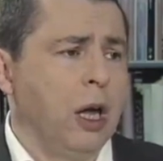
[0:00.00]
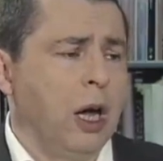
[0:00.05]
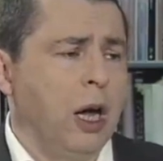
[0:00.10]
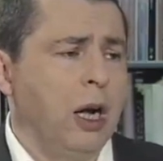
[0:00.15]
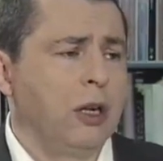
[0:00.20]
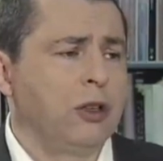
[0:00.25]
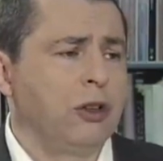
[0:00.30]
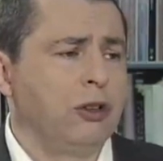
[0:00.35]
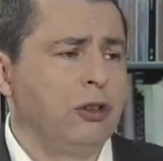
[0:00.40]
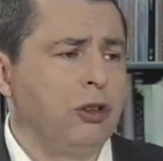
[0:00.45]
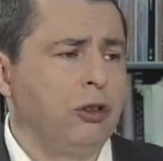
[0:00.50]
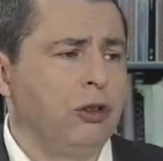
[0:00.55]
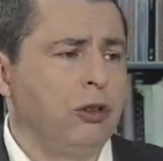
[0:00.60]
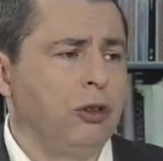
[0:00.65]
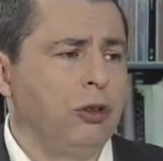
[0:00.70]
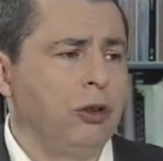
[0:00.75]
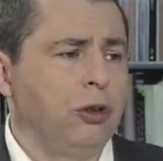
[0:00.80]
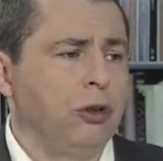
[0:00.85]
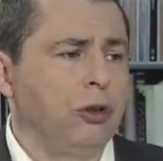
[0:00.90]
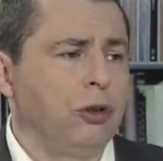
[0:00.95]
ale
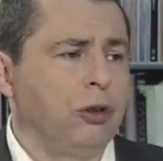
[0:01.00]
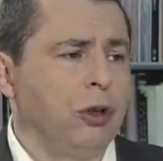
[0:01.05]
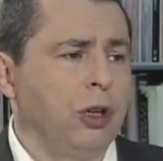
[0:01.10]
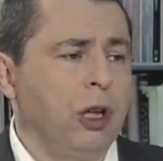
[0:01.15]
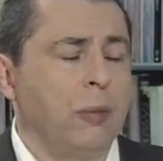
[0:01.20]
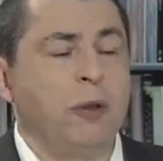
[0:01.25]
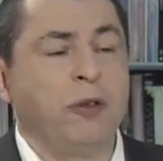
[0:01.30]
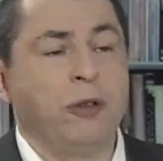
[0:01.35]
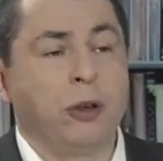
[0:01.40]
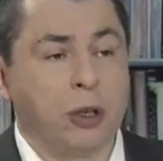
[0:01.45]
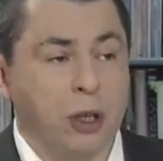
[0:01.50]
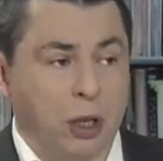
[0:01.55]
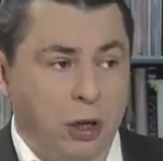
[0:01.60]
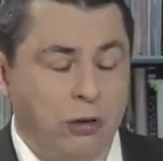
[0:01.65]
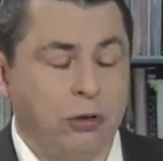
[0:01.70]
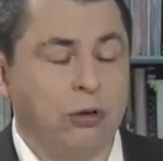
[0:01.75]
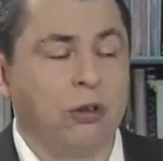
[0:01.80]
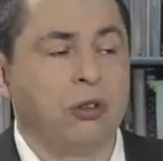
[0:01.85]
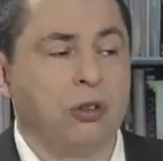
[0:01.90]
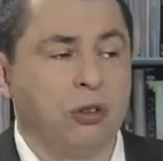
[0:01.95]
kilkadziesiąt tysięcy. Na pewno
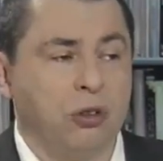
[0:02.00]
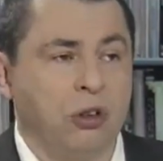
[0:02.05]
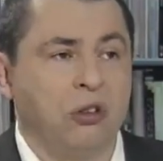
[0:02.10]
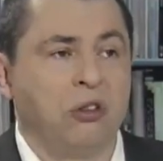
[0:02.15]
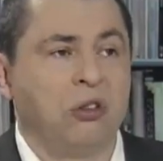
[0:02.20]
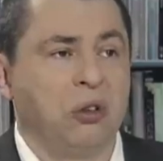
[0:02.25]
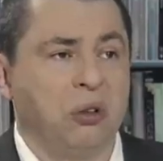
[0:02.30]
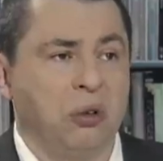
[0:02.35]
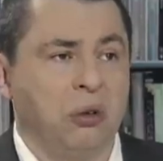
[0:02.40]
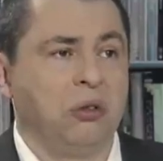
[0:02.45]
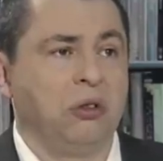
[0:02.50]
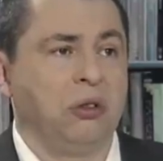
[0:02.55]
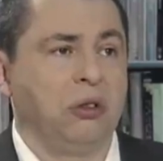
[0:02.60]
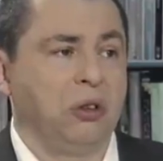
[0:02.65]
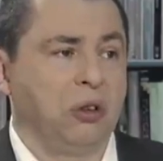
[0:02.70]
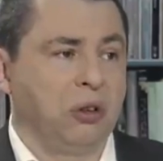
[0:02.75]
kilkadziesiąt tysięcy ludzi.